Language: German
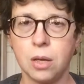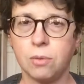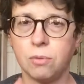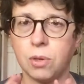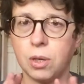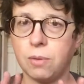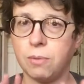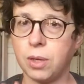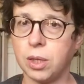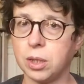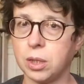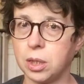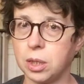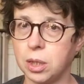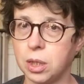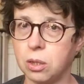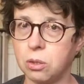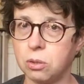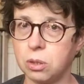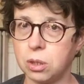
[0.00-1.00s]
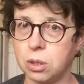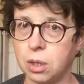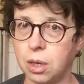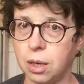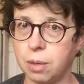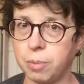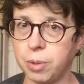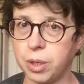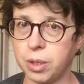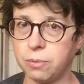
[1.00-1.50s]
Wir werden genauso
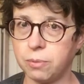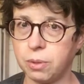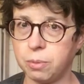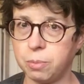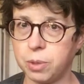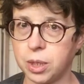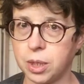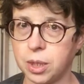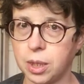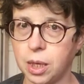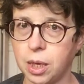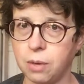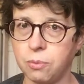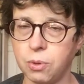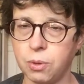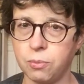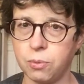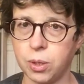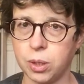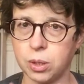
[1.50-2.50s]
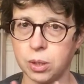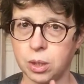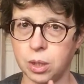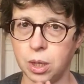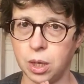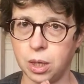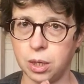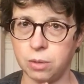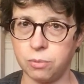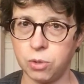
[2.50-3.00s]
arbeiten wie bisher. Wir werden
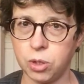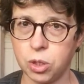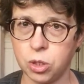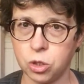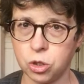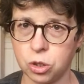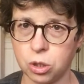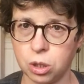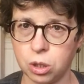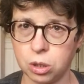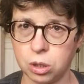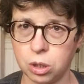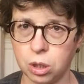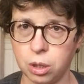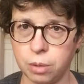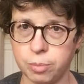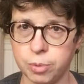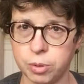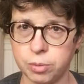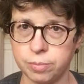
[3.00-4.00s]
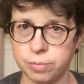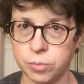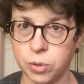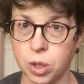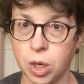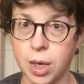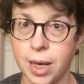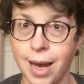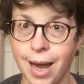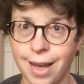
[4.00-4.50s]
kleinen Widerstand geben,
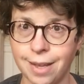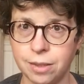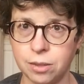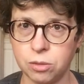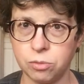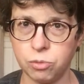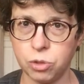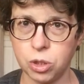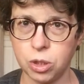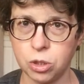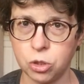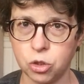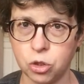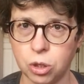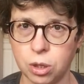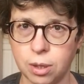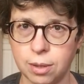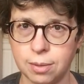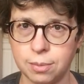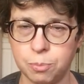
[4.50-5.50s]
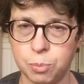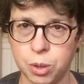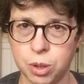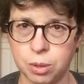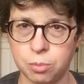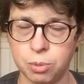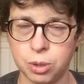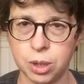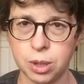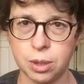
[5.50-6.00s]
kleinen Widerstand, bitte,
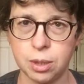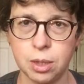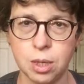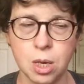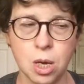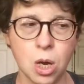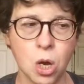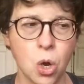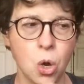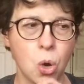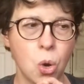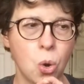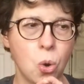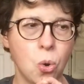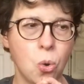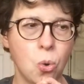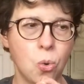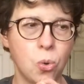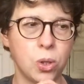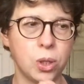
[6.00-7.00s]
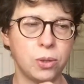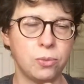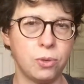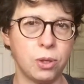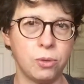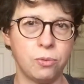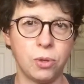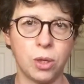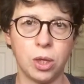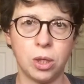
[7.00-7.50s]
bitte. Und
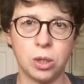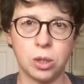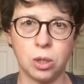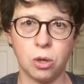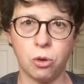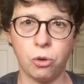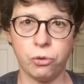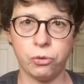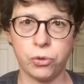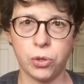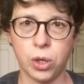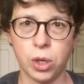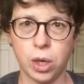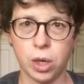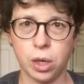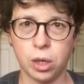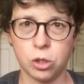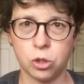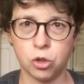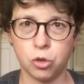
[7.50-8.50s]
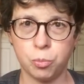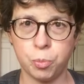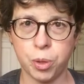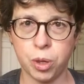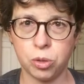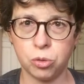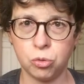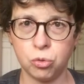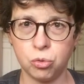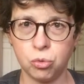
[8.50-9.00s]
wir werden auf drei
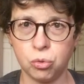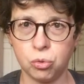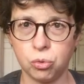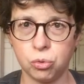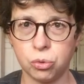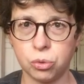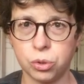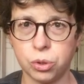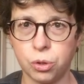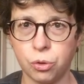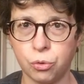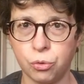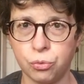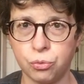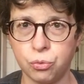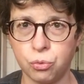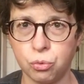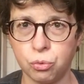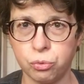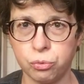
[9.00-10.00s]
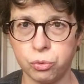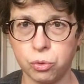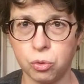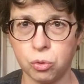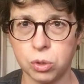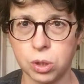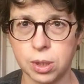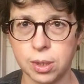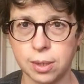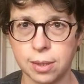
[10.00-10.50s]
anspannen und auf fünf
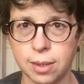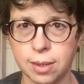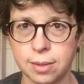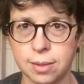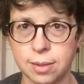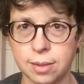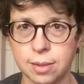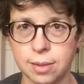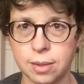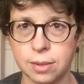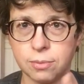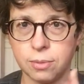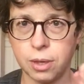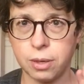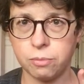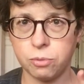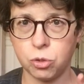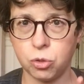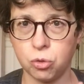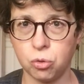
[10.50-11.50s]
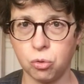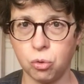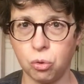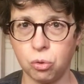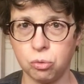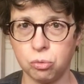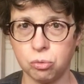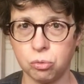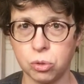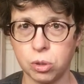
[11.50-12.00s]
loslassen. Zwei
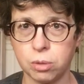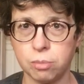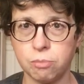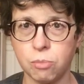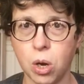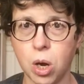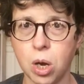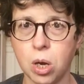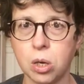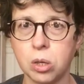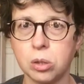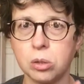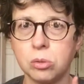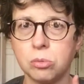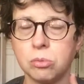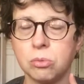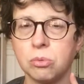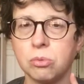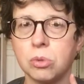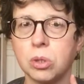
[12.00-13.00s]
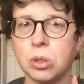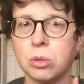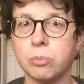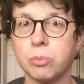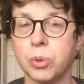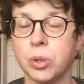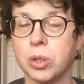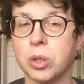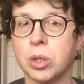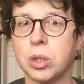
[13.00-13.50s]
Wiederholungen machen und im
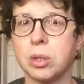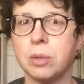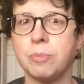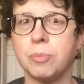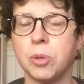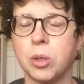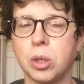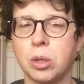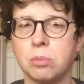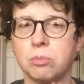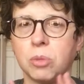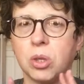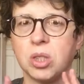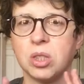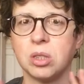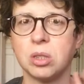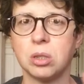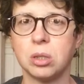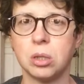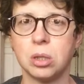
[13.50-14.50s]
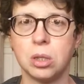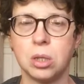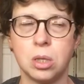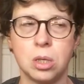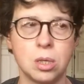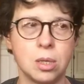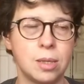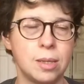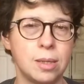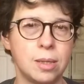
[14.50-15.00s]
Prinzip kann man in
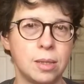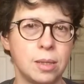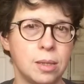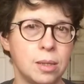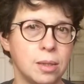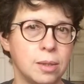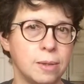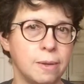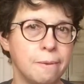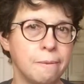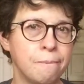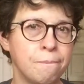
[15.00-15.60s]
jeglicher